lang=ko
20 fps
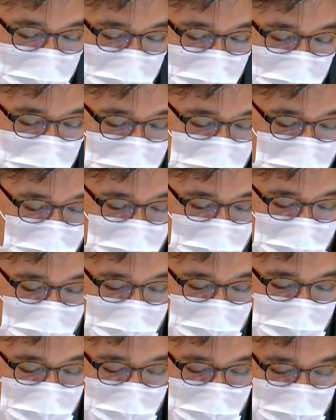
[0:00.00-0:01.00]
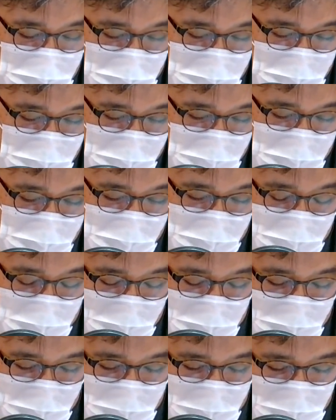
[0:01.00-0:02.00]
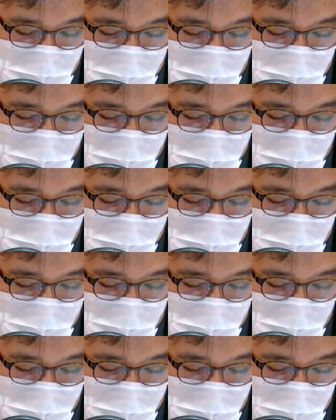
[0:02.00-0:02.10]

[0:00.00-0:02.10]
뭐 진행이 되는 것 같은데. 네. 근데